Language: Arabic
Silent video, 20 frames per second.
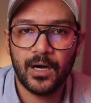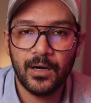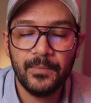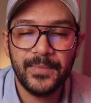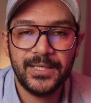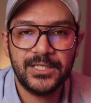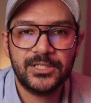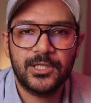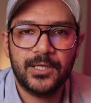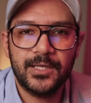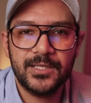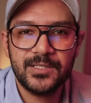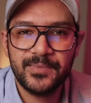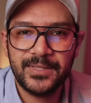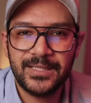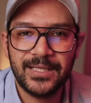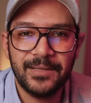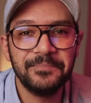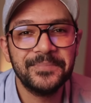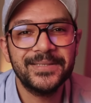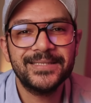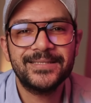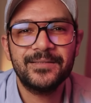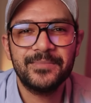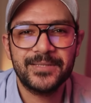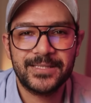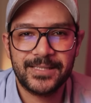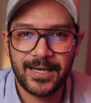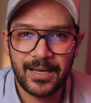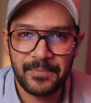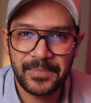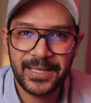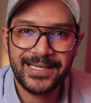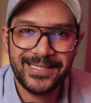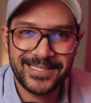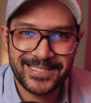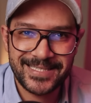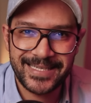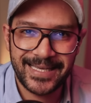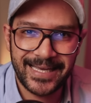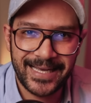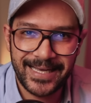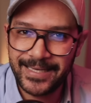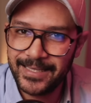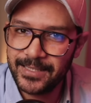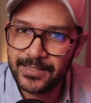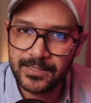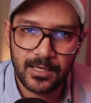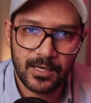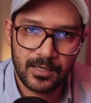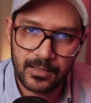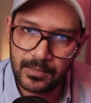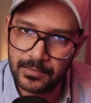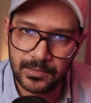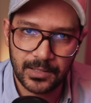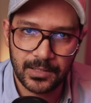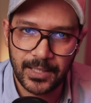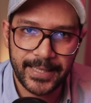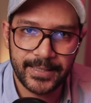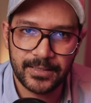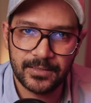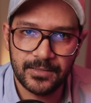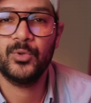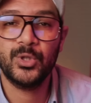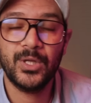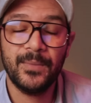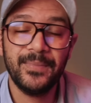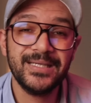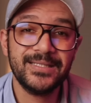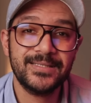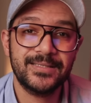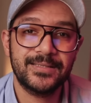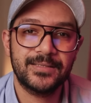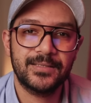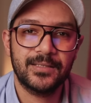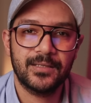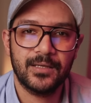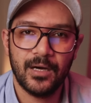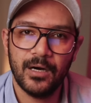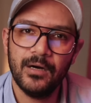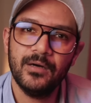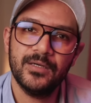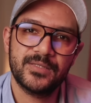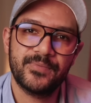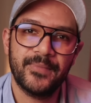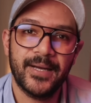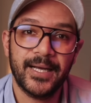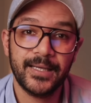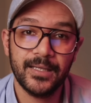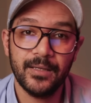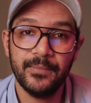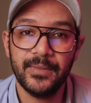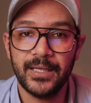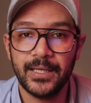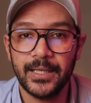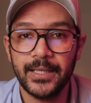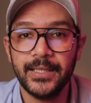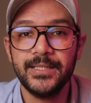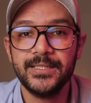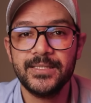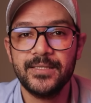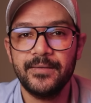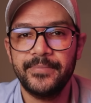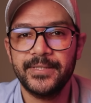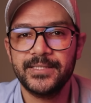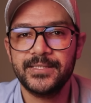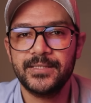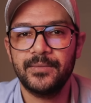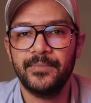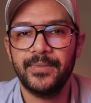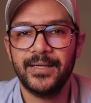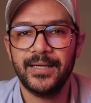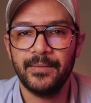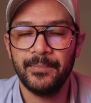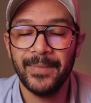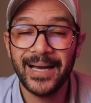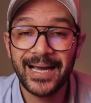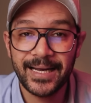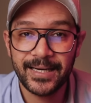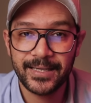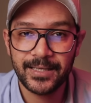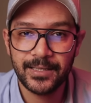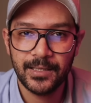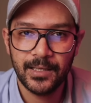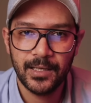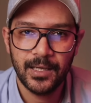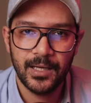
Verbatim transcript: اه ماشي الناس بتنام بدري بس الاماكن السياحيه سهرانه عادي بودابست اه اسمها كده بالانجليزي بس بالمجري